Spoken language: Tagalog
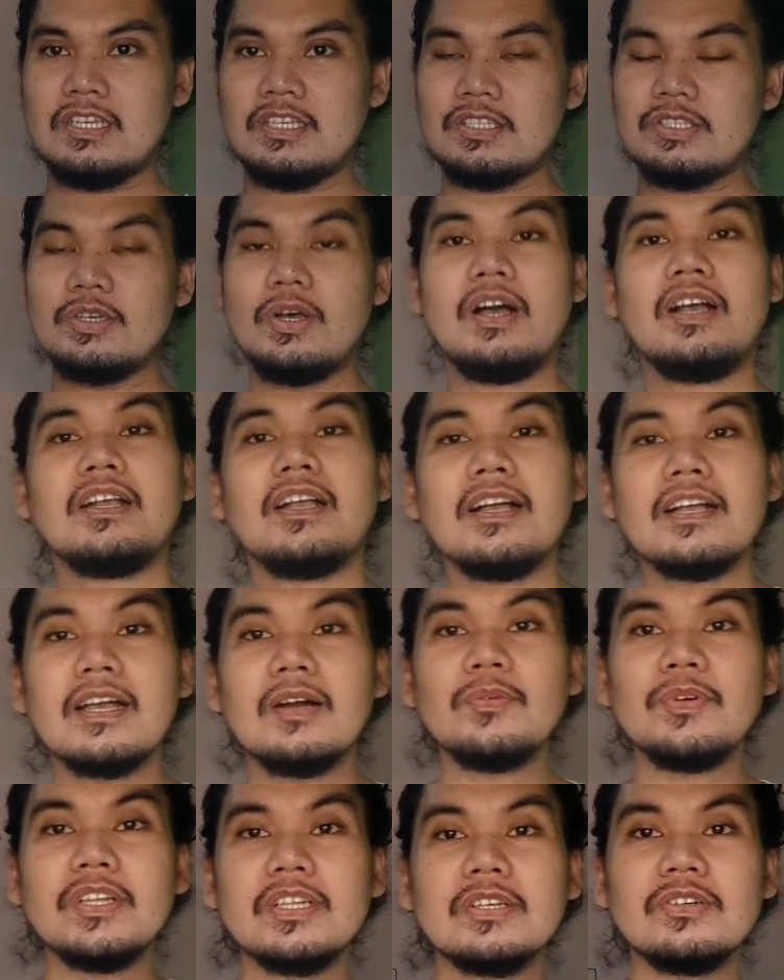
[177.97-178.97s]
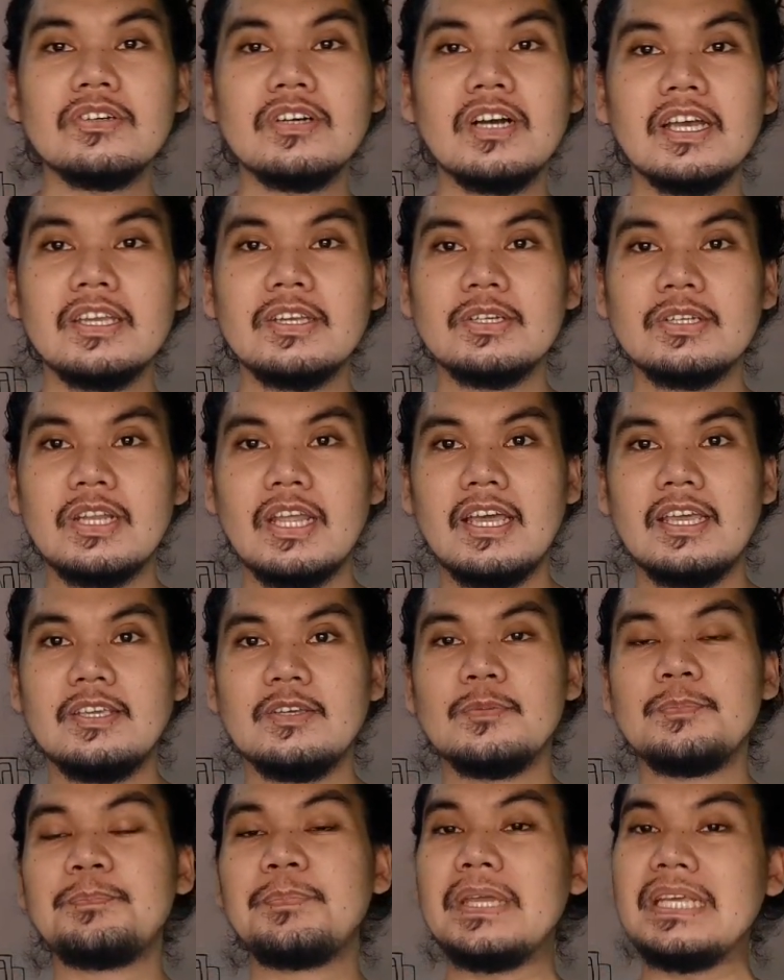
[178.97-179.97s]
So, ang gagawin ko ngayon
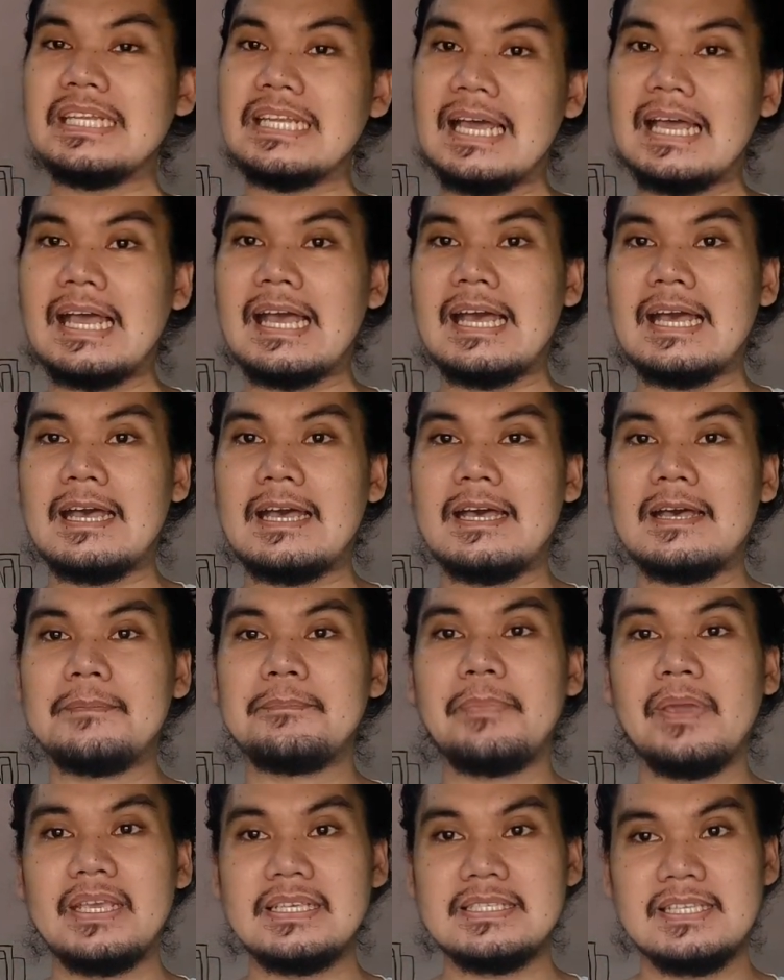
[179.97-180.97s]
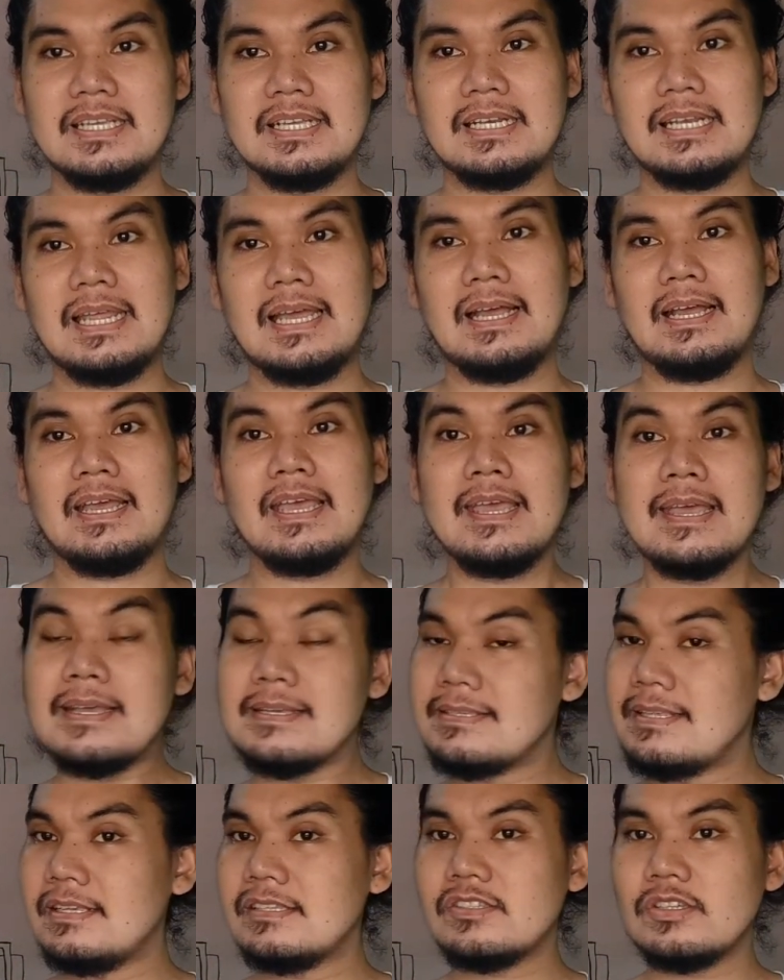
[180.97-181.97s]
ay yung pinaka-basic lang.
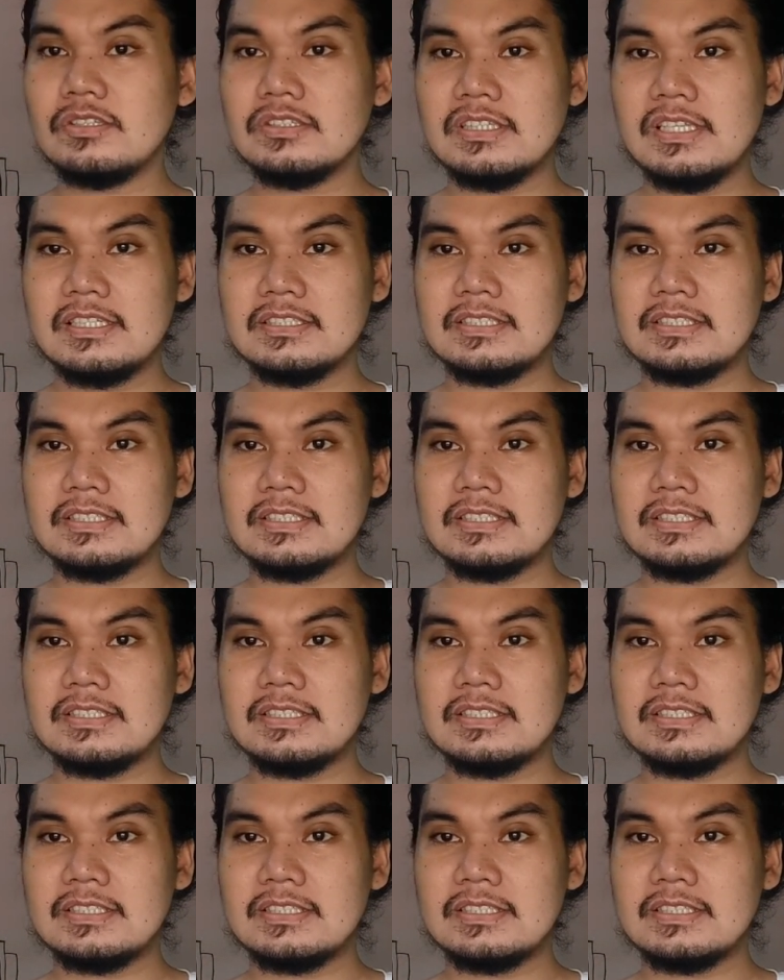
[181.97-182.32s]
Sea salt